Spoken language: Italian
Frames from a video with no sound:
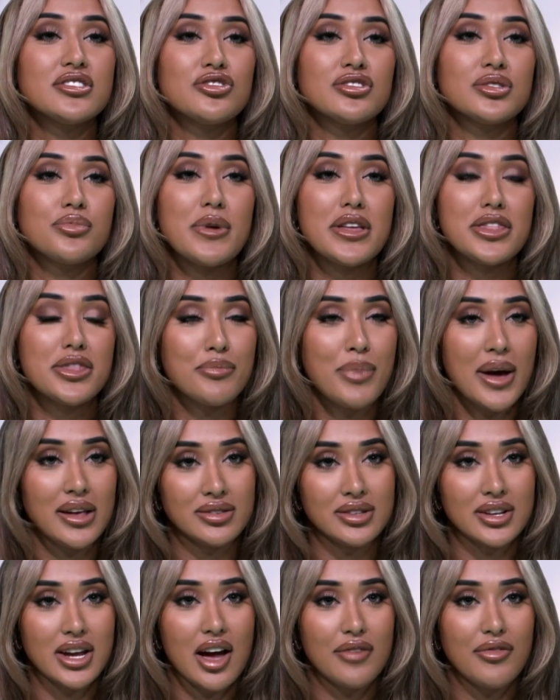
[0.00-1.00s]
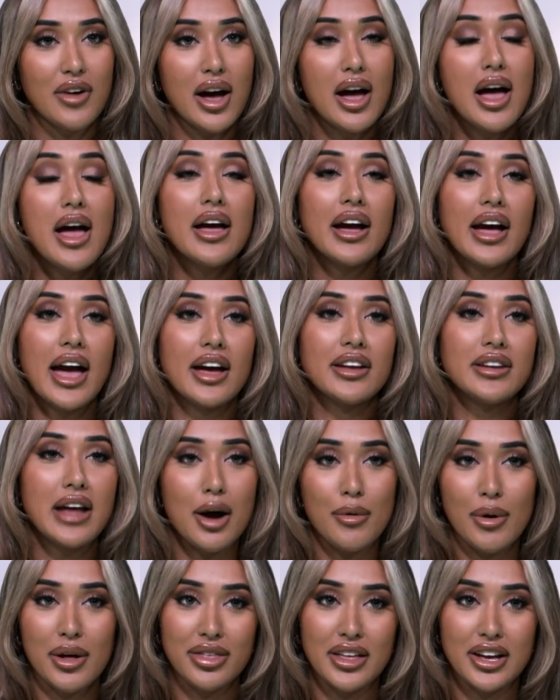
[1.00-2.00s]
il giorno più bello di sempre per
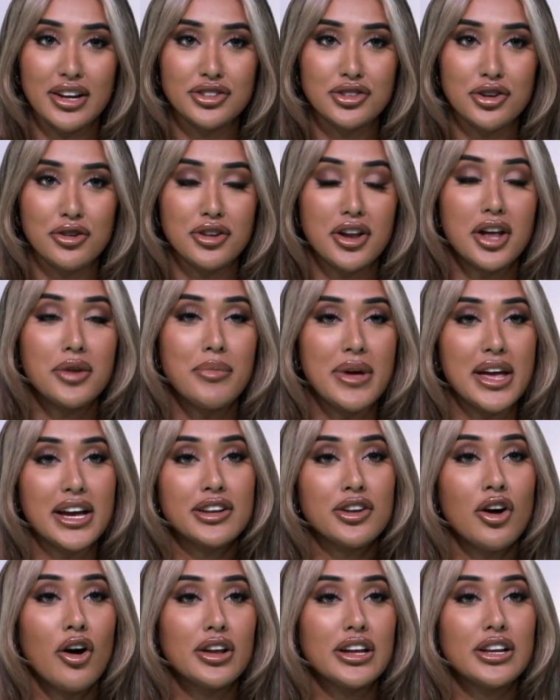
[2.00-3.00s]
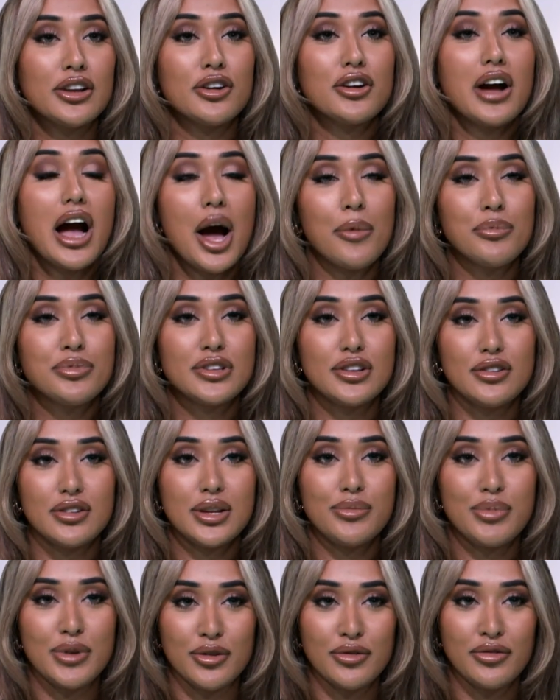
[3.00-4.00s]
farlo e abbiamo fatto sembrare Holly
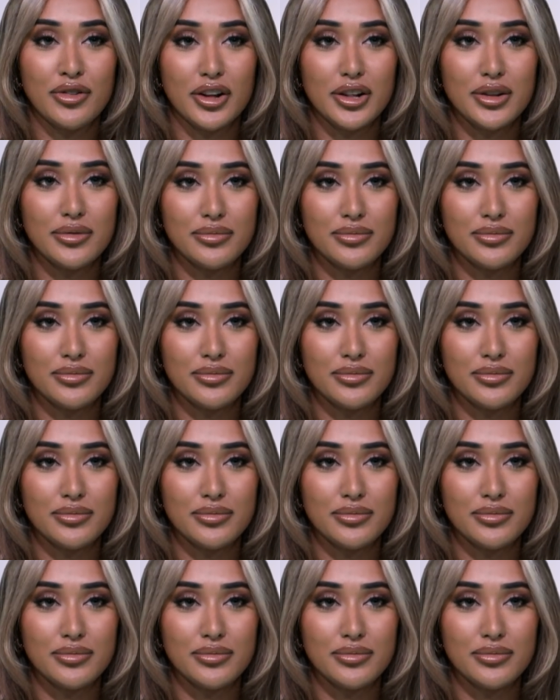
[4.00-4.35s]
ancora più bella.